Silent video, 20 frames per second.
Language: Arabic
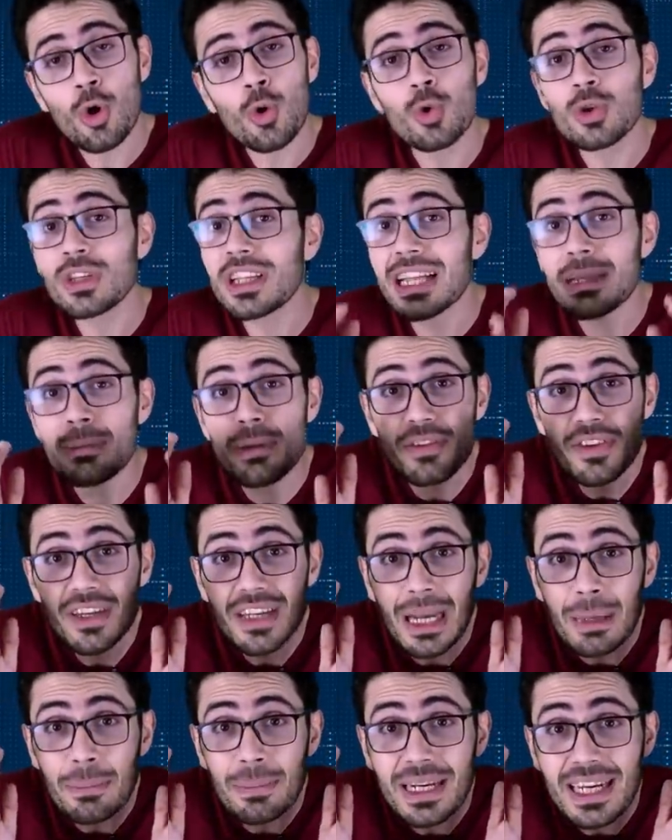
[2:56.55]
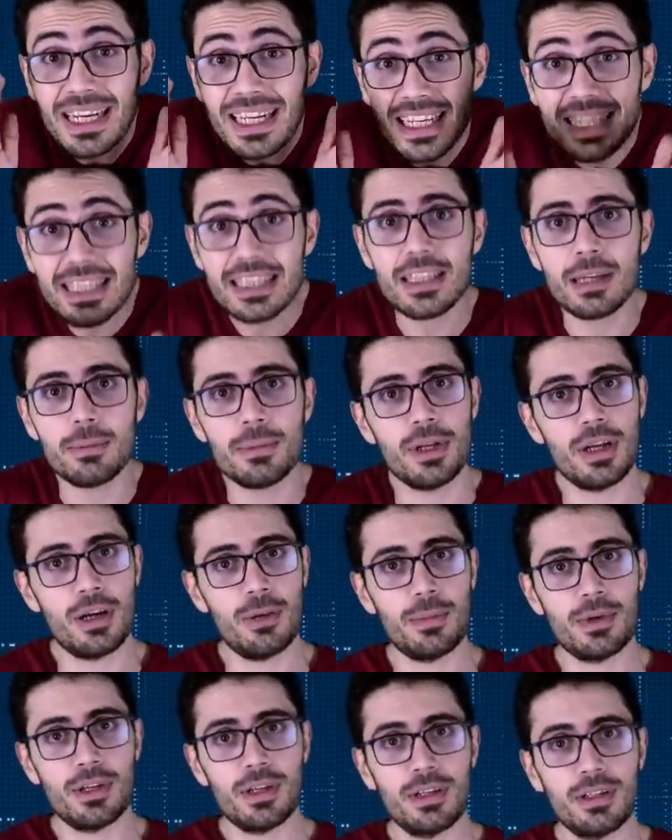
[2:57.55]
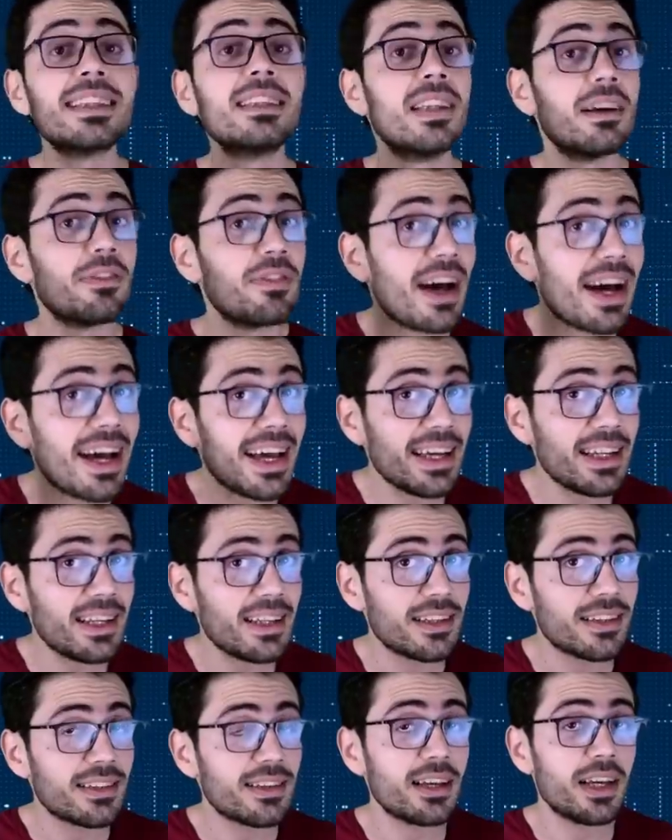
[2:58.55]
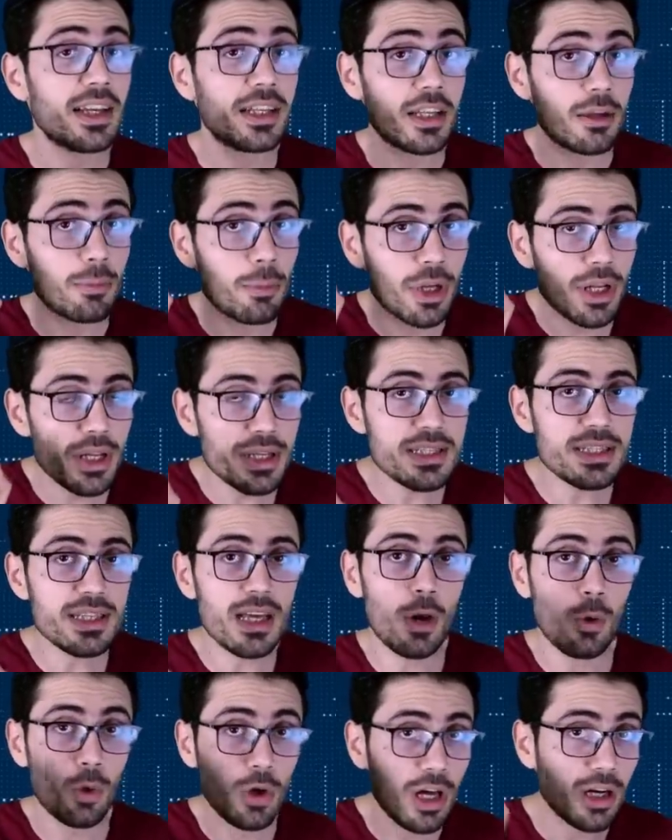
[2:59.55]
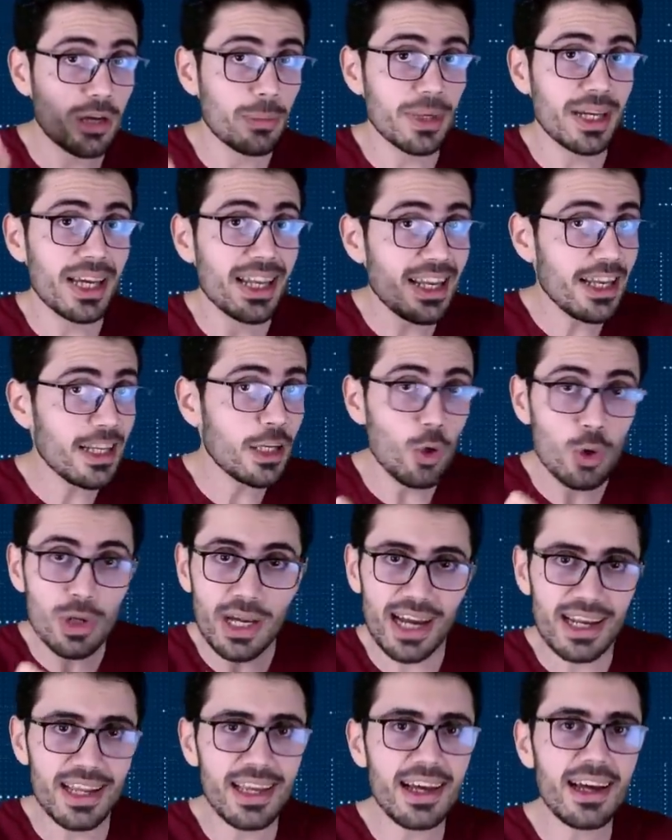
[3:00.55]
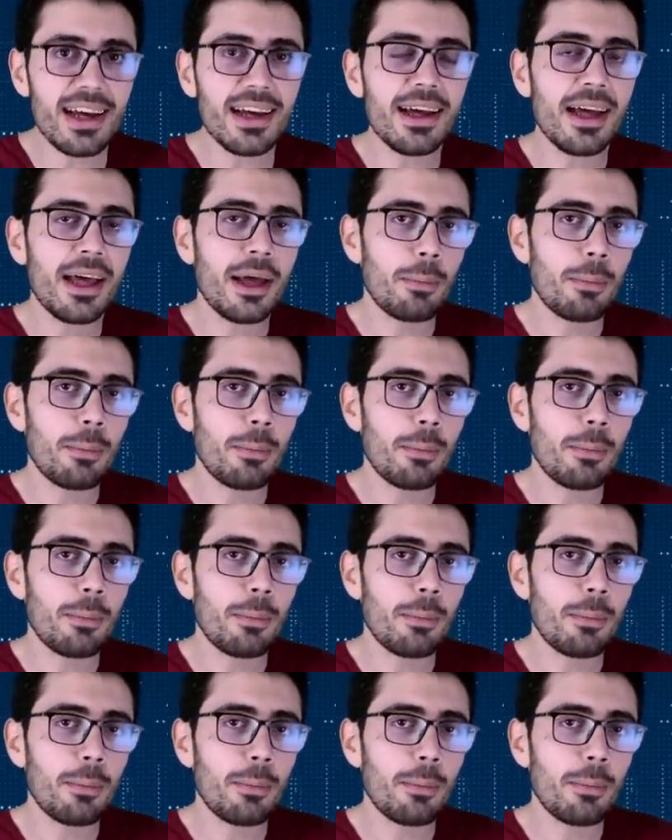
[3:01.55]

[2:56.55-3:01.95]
كنت هتبقى في حيره كبيره جدا من امرك ده في حاله ان المنصه او العربيه اللي احنا قلنا عليها